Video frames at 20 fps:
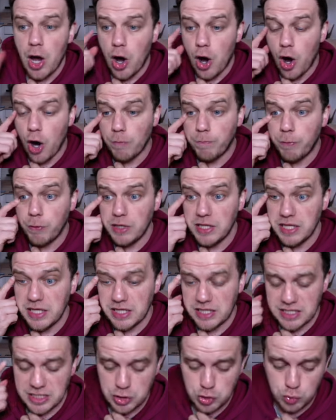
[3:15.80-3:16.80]

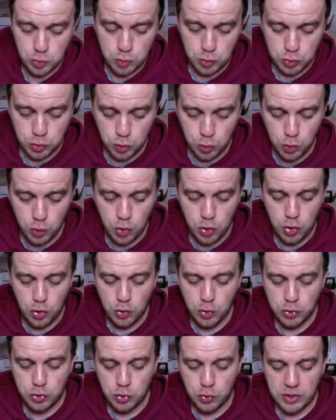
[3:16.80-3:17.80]
Empoli qui joue contre
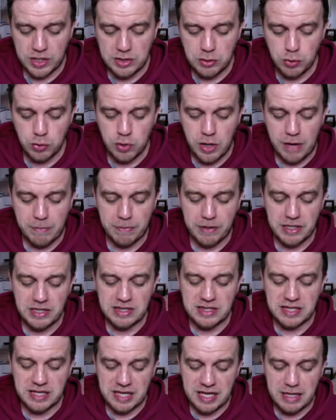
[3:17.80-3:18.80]
le Torino après
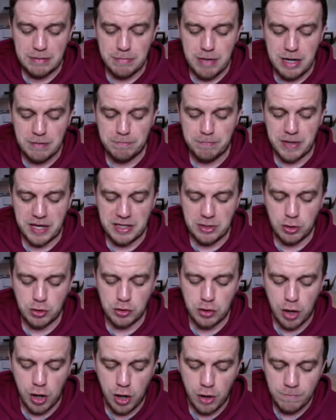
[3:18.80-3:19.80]
une très belle
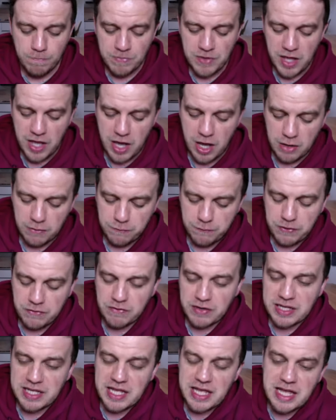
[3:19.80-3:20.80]
période en euh,
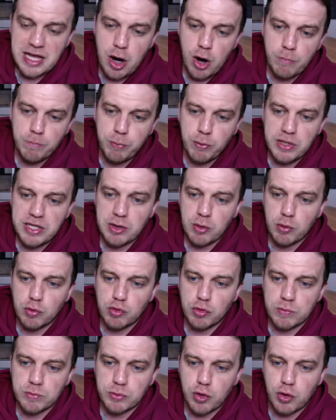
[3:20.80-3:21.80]
février. Empoli
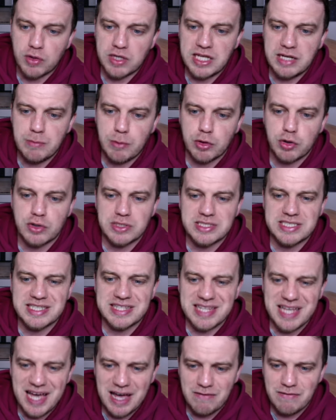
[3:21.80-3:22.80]
retombe tranquillement dans ses
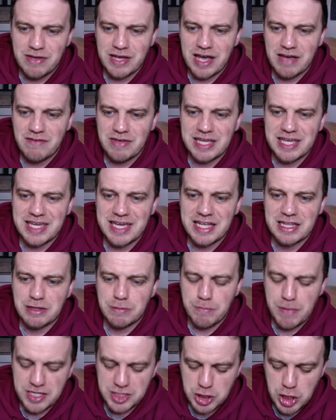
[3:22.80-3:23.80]
travers avec
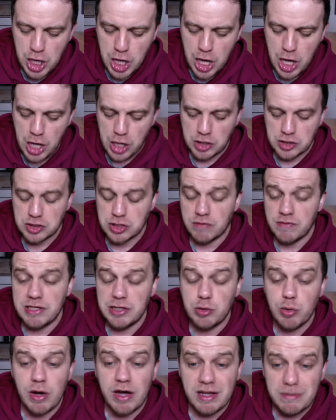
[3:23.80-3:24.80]
4 matchs euh, sans
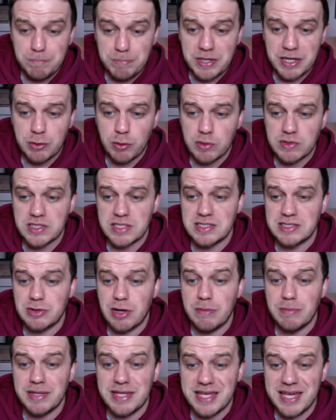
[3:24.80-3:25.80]
victoire et pire que ça, c'est
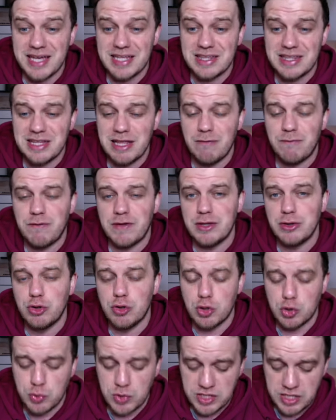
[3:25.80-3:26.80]
quand même 4 défaites
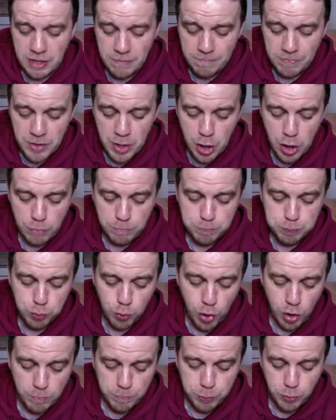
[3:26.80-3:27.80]
de suite euh,
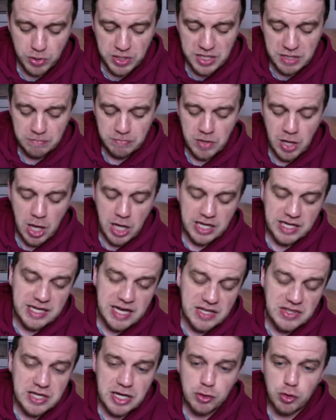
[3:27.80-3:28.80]
pour Empoli.
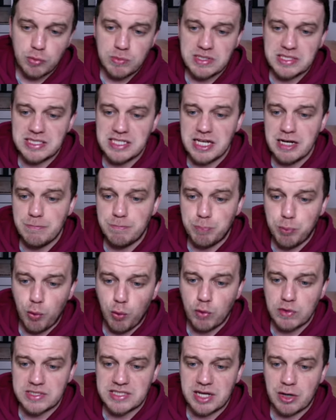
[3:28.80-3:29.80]
Gagner à domicile,
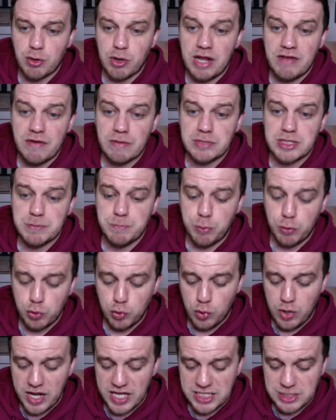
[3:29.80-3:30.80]
pour eux, ça relève un petit peu
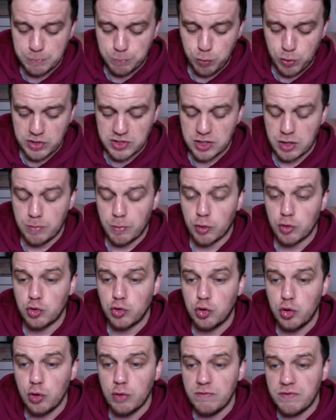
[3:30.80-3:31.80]
de l'exploit. Seulement
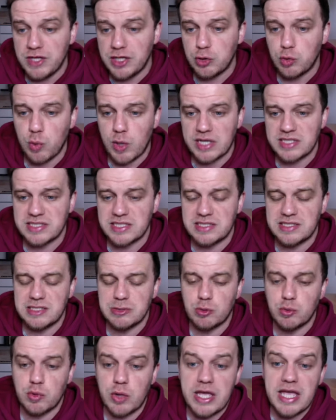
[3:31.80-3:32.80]
2 victoires cette
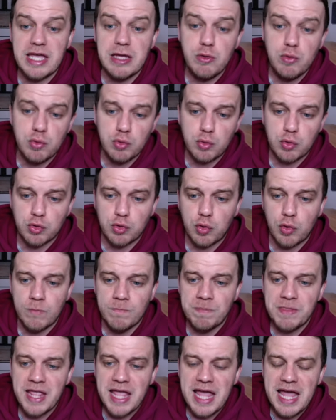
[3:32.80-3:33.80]
saison et une
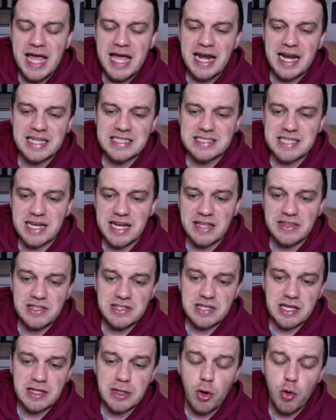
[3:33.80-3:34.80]
contre la
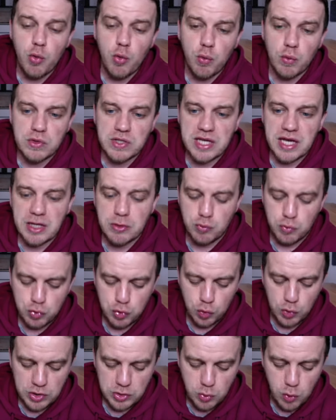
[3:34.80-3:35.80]
Salernitana, au contraire du
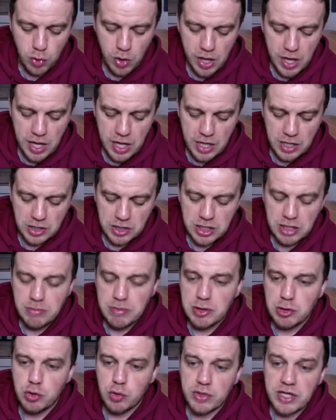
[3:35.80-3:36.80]
Torino qui,
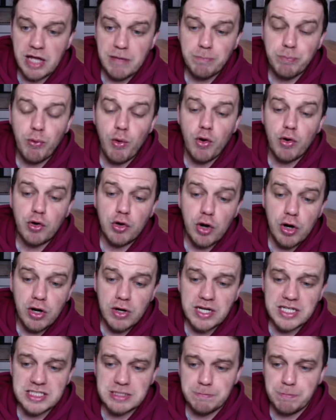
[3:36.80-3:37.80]
mine de rien, peut
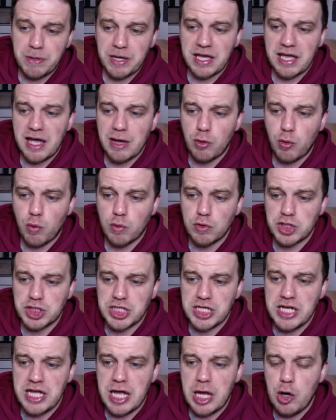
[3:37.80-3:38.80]
encore espérer
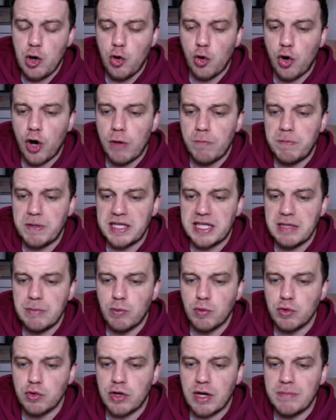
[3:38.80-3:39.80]
accrocher l'Europe et qui
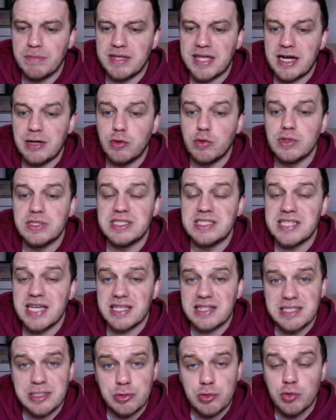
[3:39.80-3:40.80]
montre quand même quelques
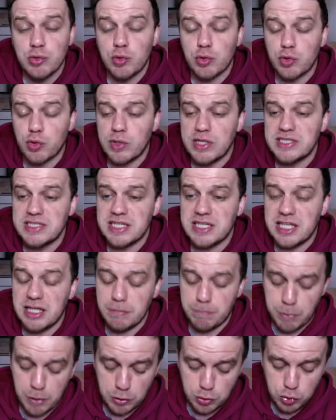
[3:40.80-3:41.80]
certitudes contre les
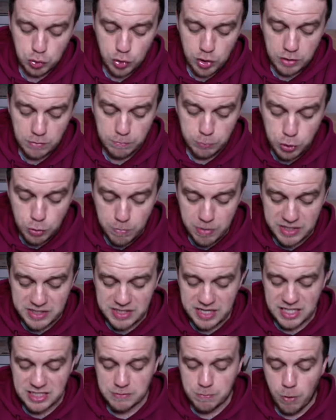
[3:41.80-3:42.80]
équipes de bas de
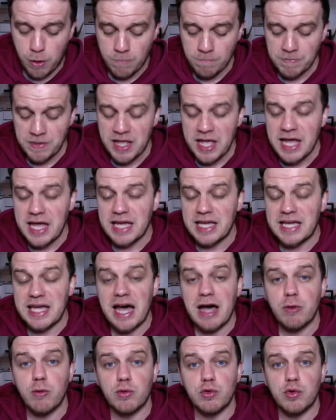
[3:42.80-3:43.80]
classement
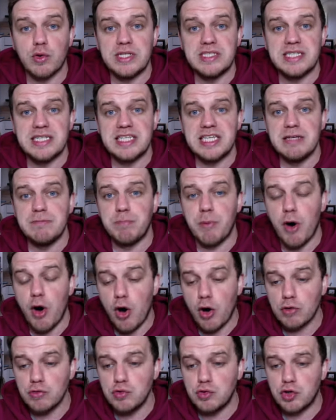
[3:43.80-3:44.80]
car contre les équipes
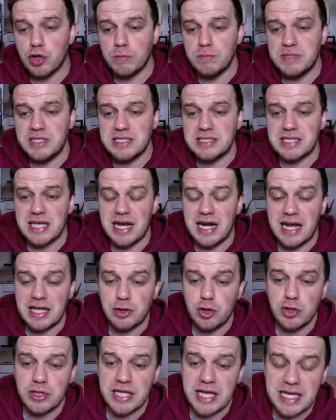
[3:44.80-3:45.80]
hors du top 10, la
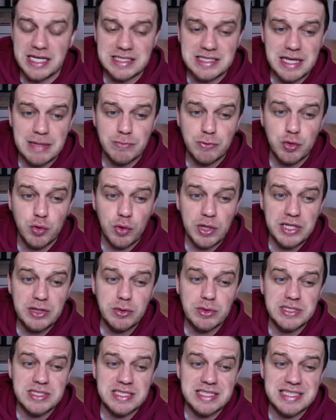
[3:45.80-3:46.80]
donne est simple.
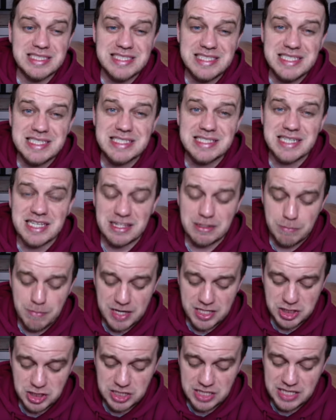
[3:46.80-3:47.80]
Torino, c'est 17
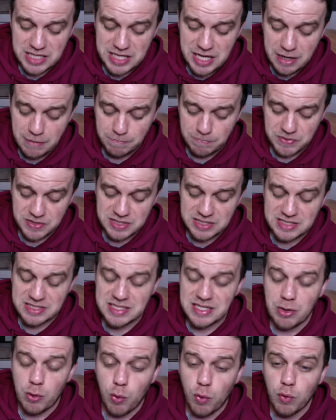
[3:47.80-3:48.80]
matchs et il y a
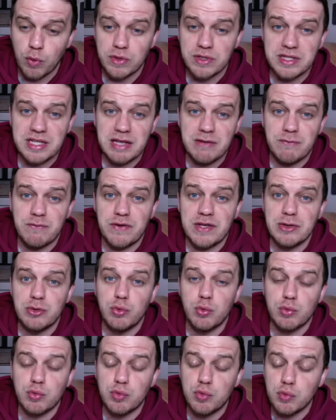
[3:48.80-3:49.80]
0 défaite,
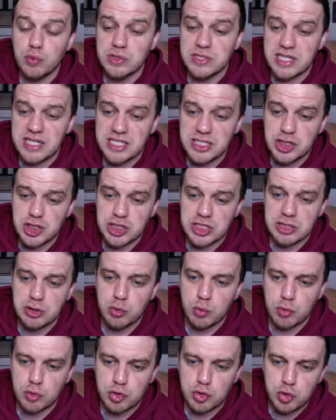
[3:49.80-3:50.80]
dont 12 clean sheets.
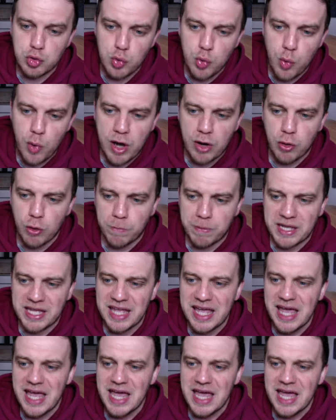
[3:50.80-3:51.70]
Donc tu l'auras compris,